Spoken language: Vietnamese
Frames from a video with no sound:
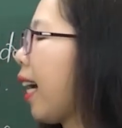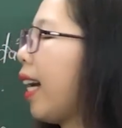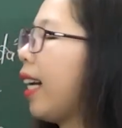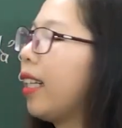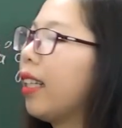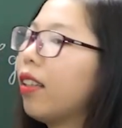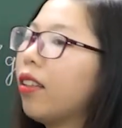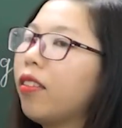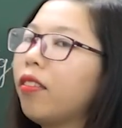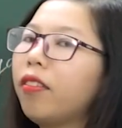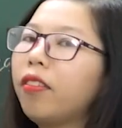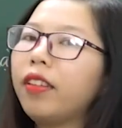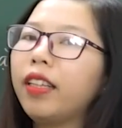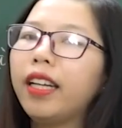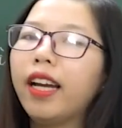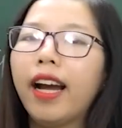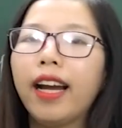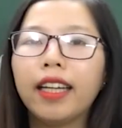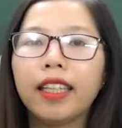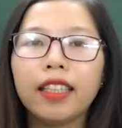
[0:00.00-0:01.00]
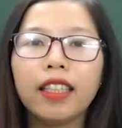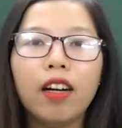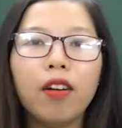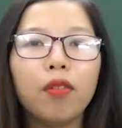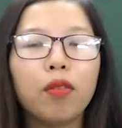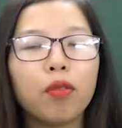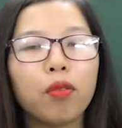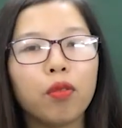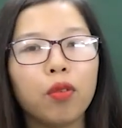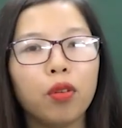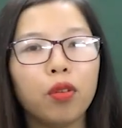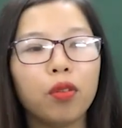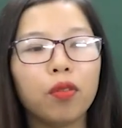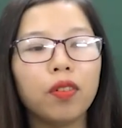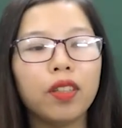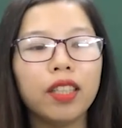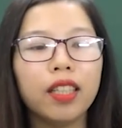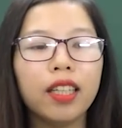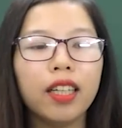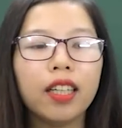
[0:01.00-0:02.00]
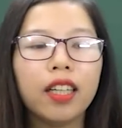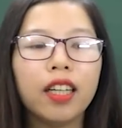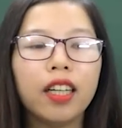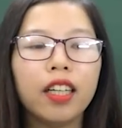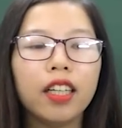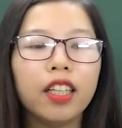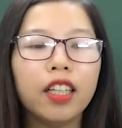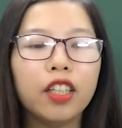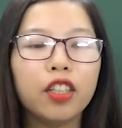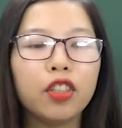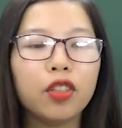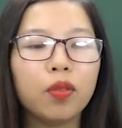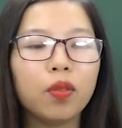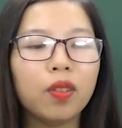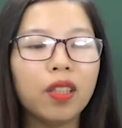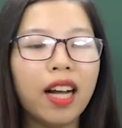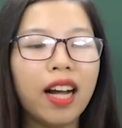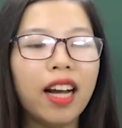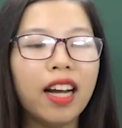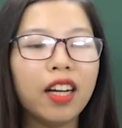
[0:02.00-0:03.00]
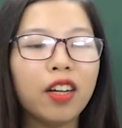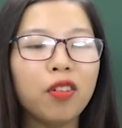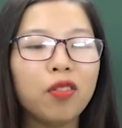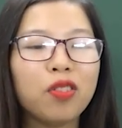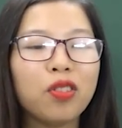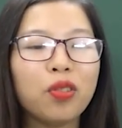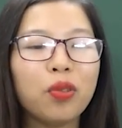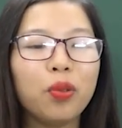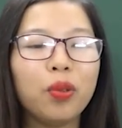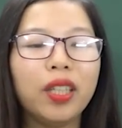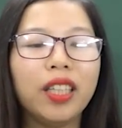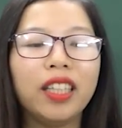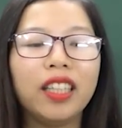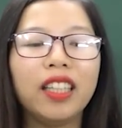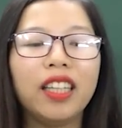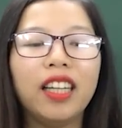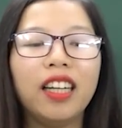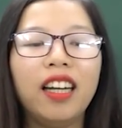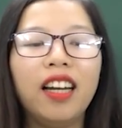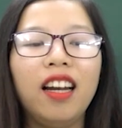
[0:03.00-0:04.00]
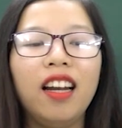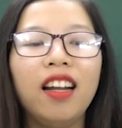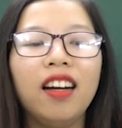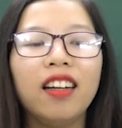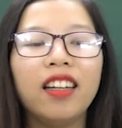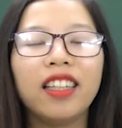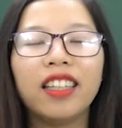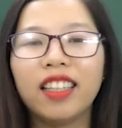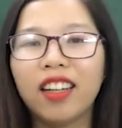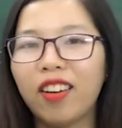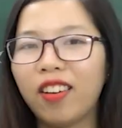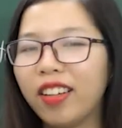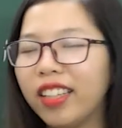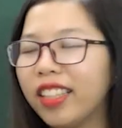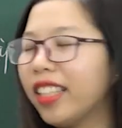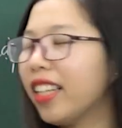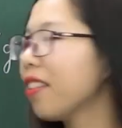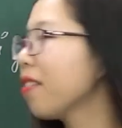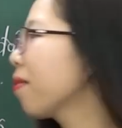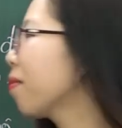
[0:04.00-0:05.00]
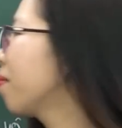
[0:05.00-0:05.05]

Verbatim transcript: cảnh, về hành động của Lục Vân Tiên thì chúng ta hãy cùng chú ý đến lời nói nhé.